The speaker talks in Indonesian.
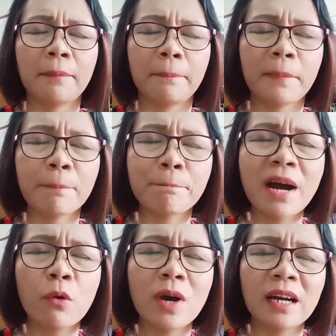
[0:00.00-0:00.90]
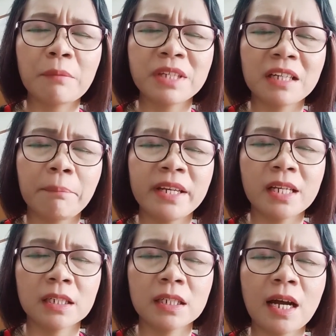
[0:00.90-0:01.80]
membawa kami kepada
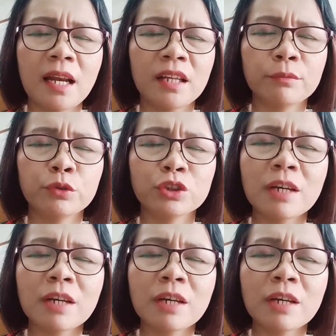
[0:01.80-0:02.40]
kekekalanmu.